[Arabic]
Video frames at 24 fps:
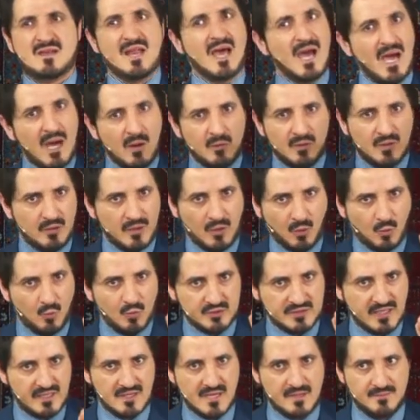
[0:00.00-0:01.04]
لا حول ولا
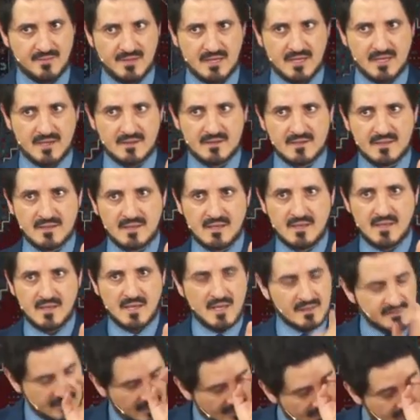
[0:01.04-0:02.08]
قوة إلا بالله
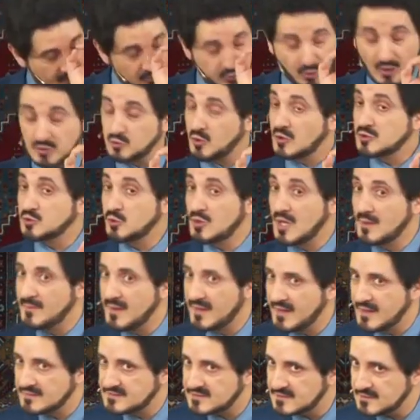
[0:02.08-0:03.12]
ان الله يامركم ان تؤدوا
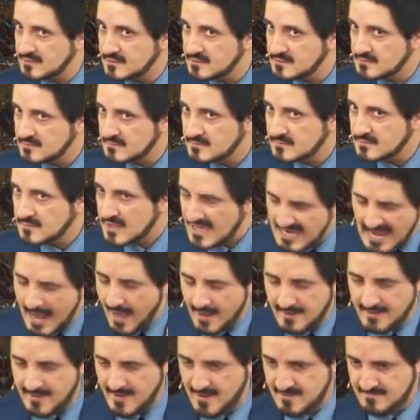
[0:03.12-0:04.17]
الامانات الى
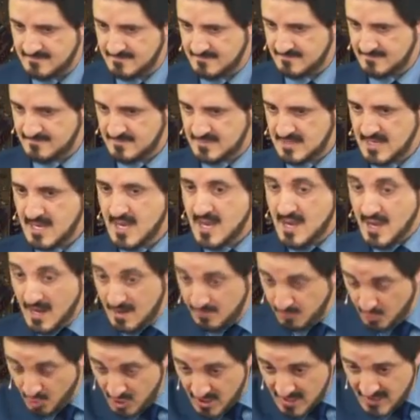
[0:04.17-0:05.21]
اهلها
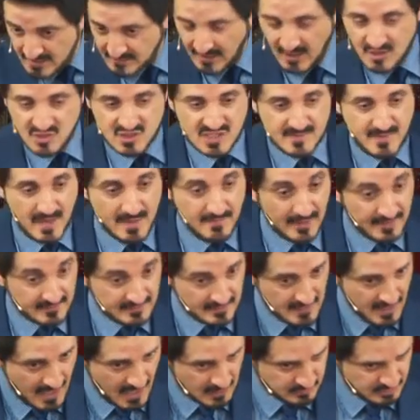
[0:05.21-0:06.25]
الملحد حنجيب امانه
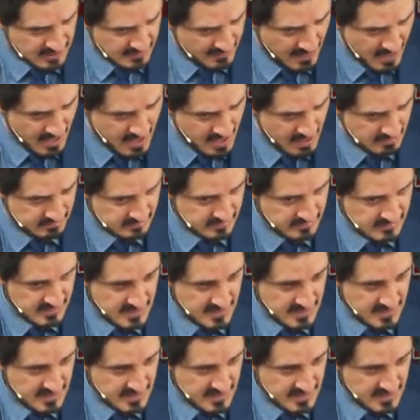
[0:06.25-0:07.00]
الحاده زي ما هي